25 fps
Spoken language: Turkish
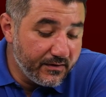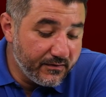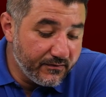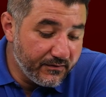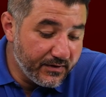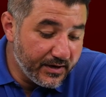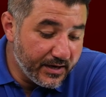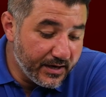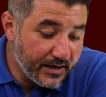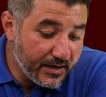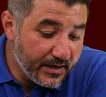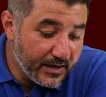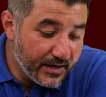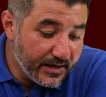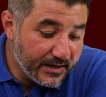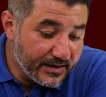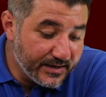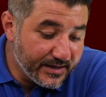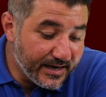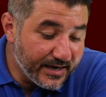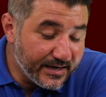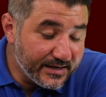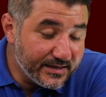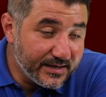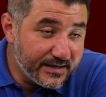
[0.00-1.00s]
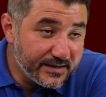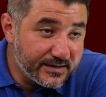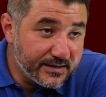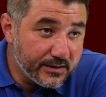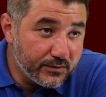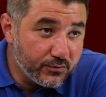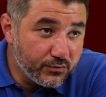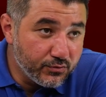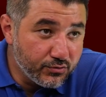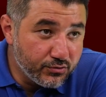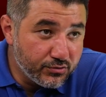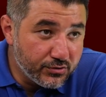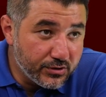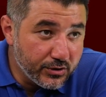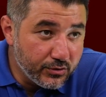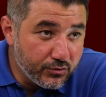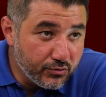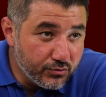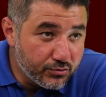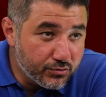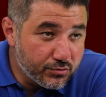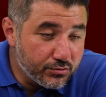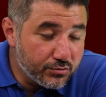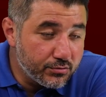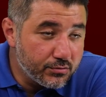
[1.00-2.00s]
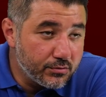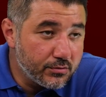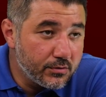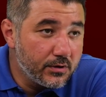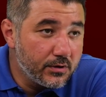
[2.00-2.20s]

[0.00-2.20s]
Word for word: ve neredeyse %100